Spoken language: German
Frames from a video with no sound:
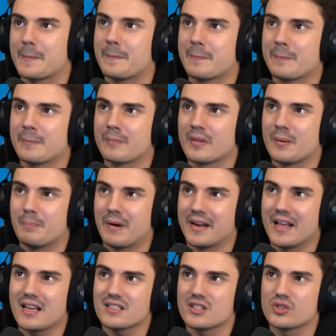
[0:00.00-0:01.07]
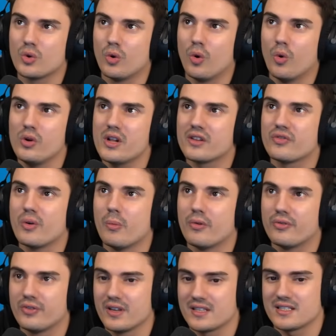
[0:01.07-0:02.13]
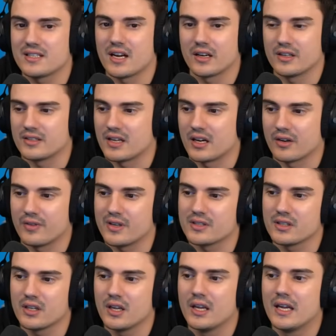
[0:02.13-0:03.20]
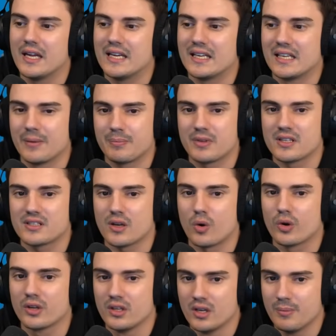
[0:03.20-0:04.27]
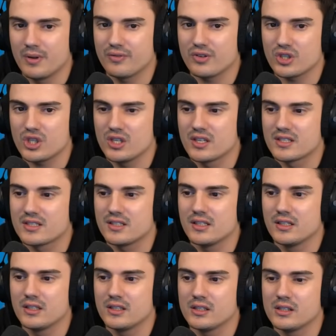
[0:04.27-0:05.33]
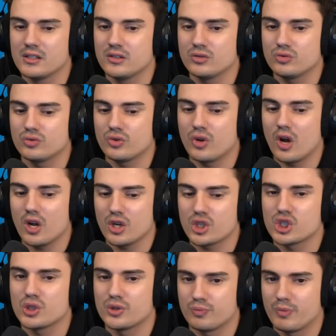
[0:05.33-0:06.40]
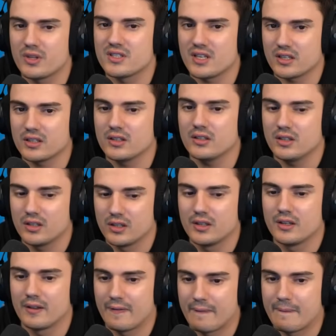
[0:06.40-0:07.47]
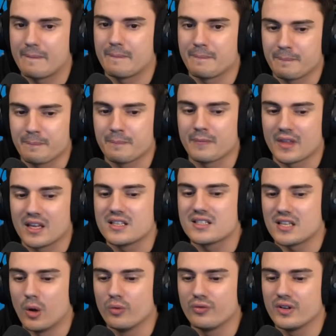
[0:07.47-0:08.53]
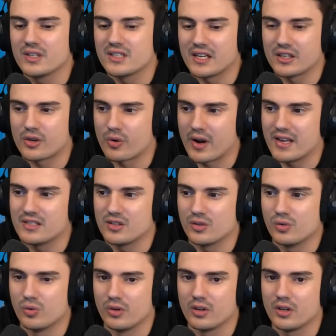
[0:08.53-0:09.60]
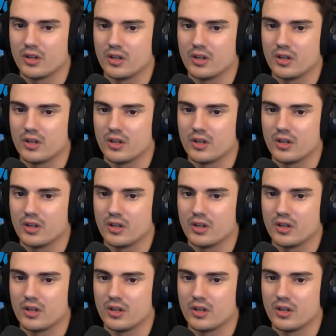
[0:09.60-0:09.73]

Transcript: Mm, bei der ist es so, 145 Tage nicht da gewesen. Gibt es auch hier mit verschiedenen Stilen, ja, Spitzsacke. Sound finde ich halt crazy gut.